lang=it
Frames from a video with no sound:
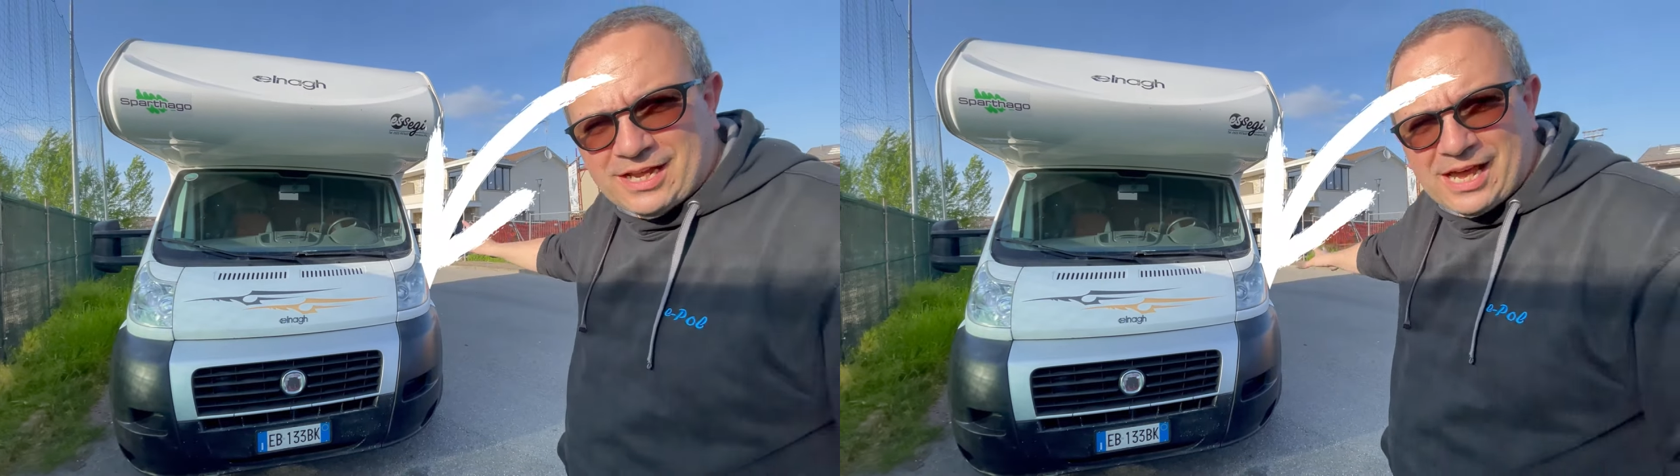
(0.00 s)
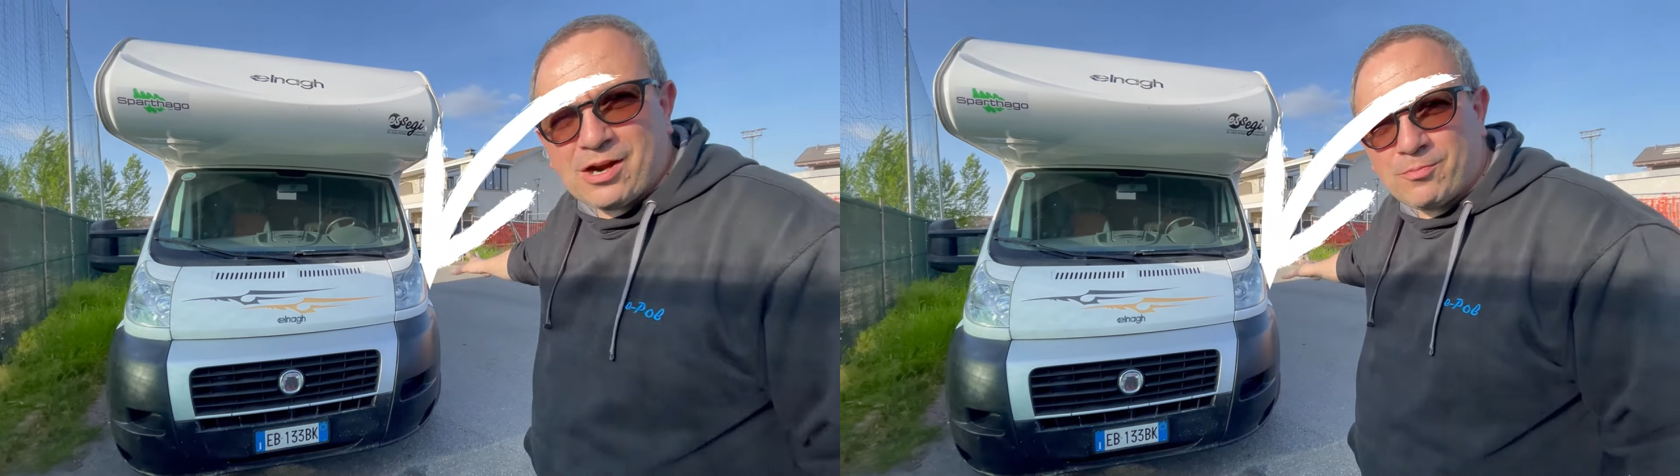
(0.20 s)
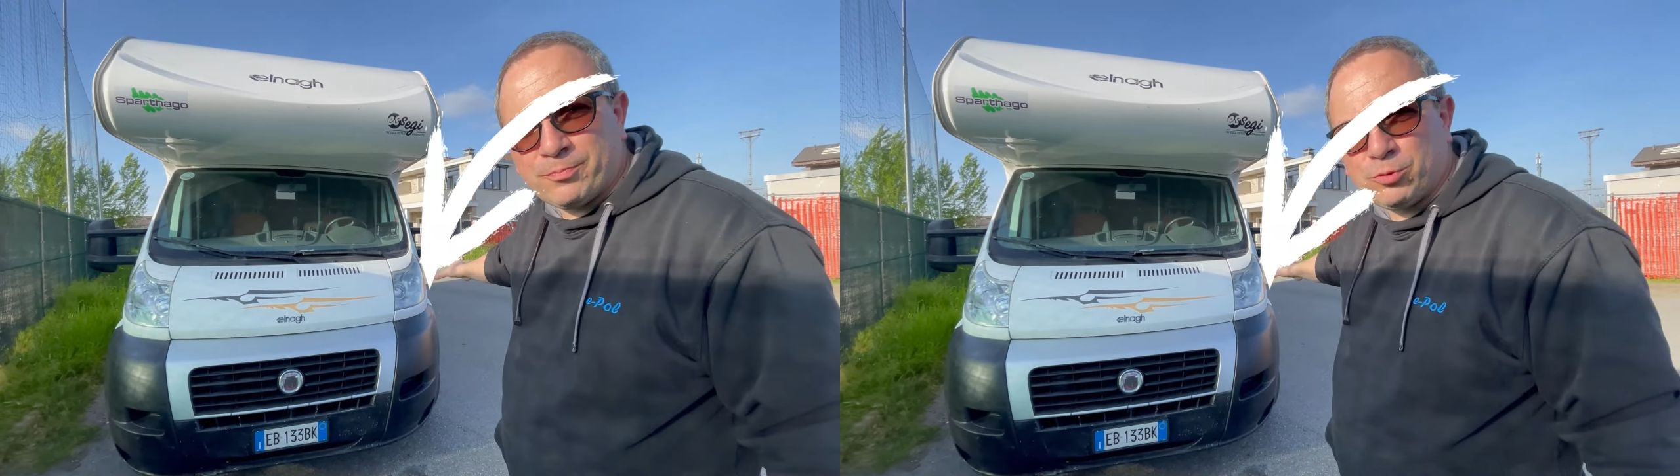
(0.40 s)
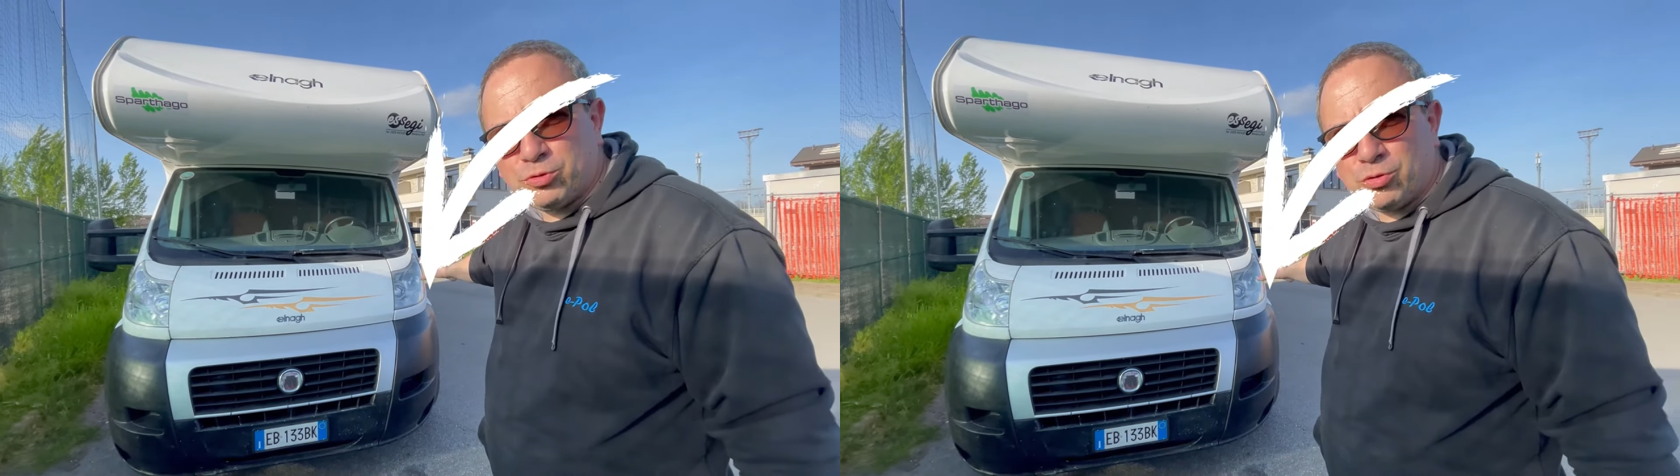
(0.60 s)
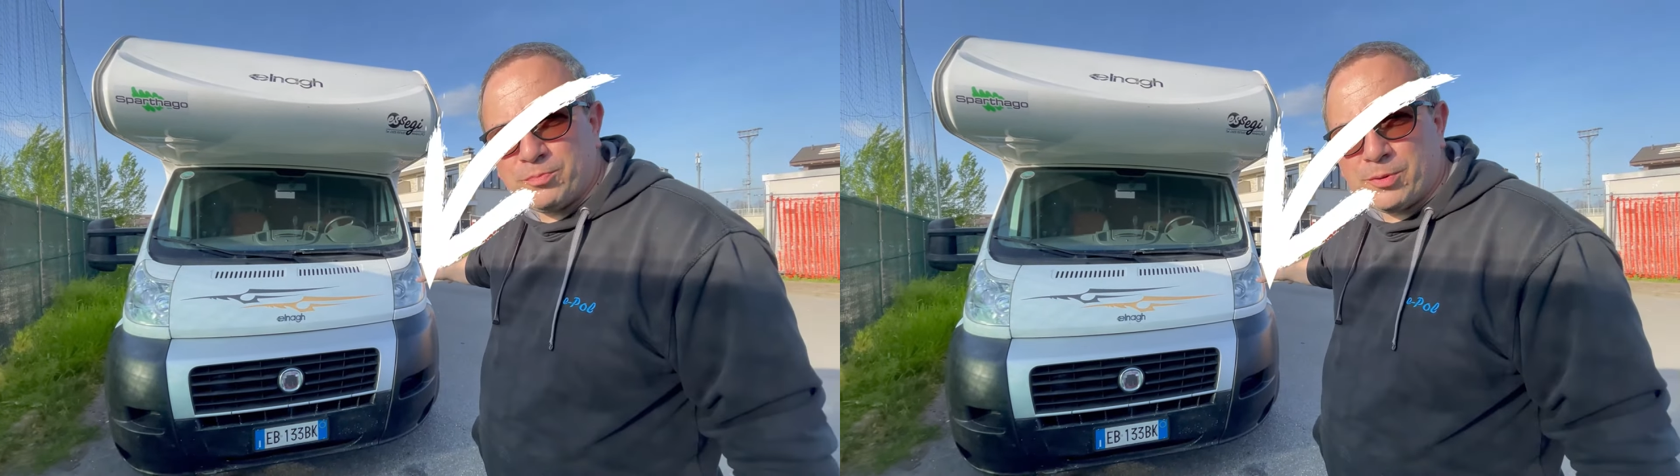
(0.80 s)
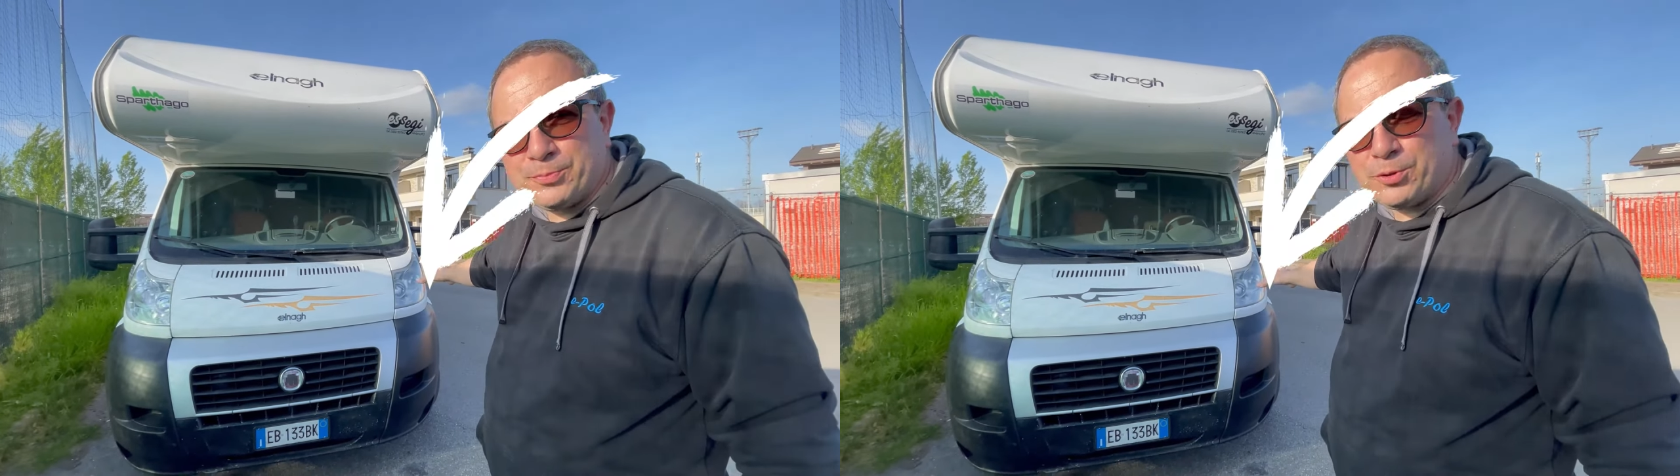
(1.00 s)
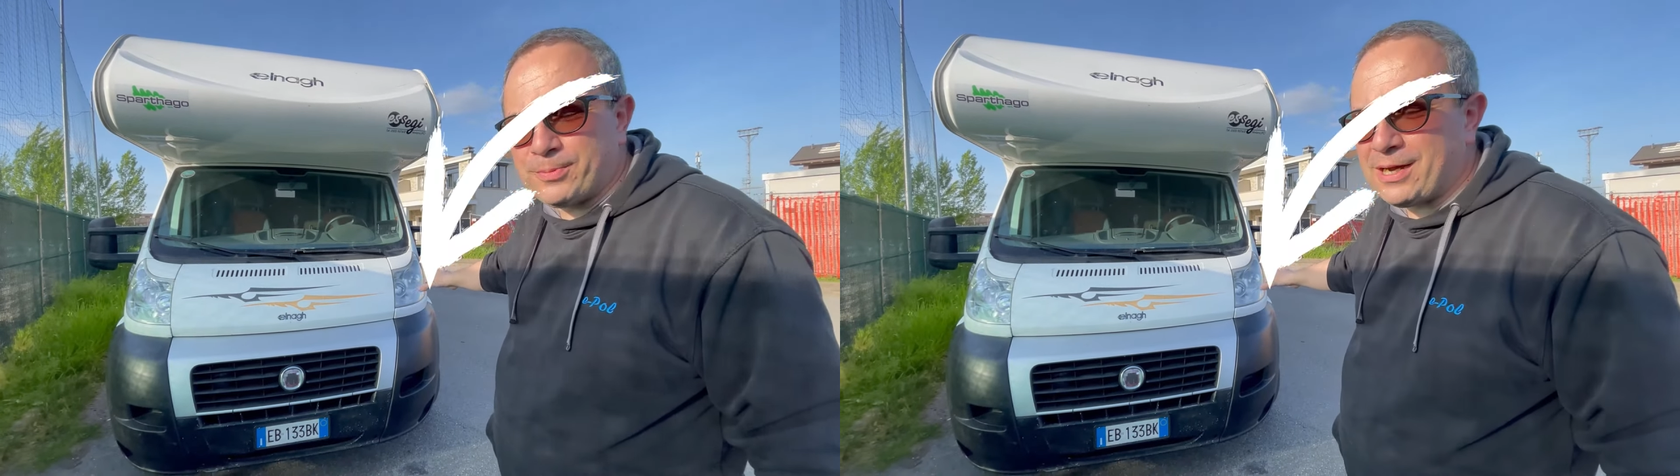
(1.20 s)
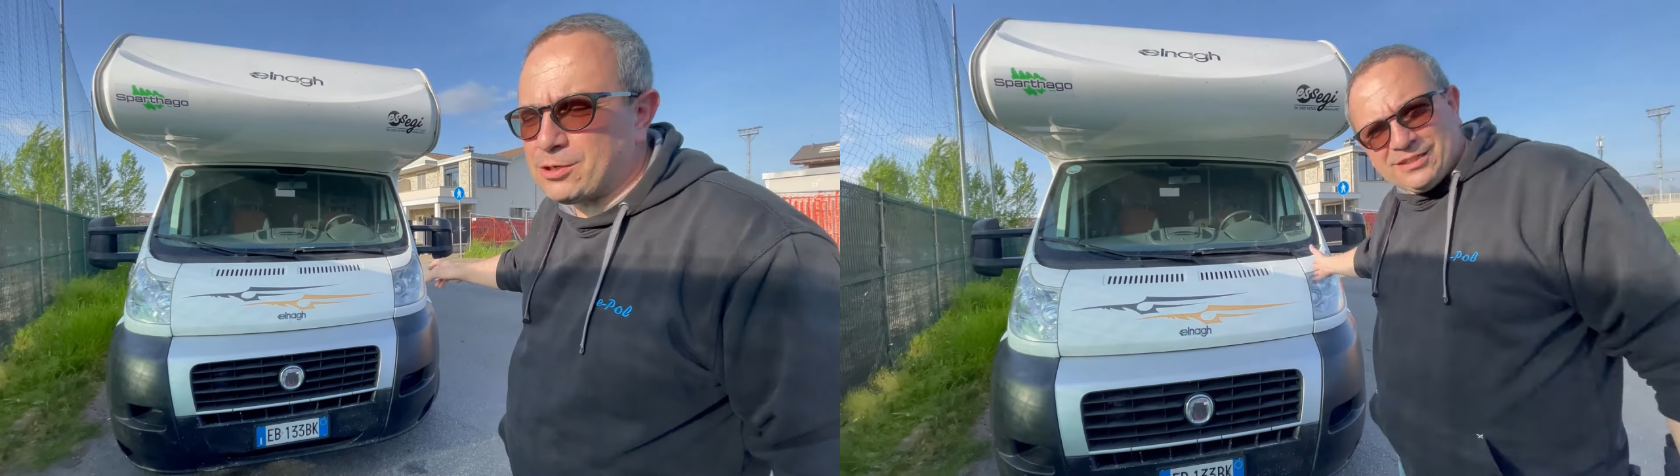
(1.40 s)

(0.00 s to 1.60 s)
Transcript: era tutto un po' più opaco